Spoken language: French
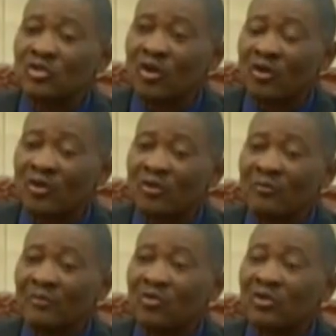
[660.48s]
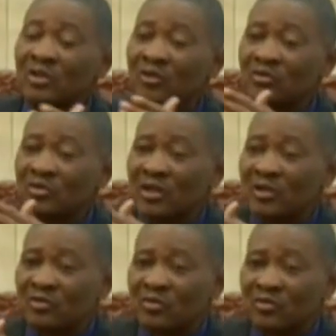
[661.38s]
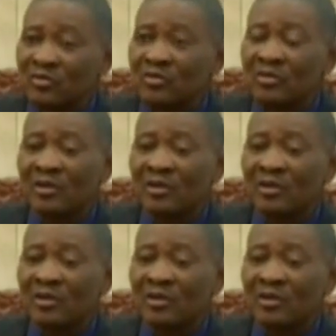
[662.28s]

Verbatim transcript: Nord, mais concerne aussi les régions du Sud.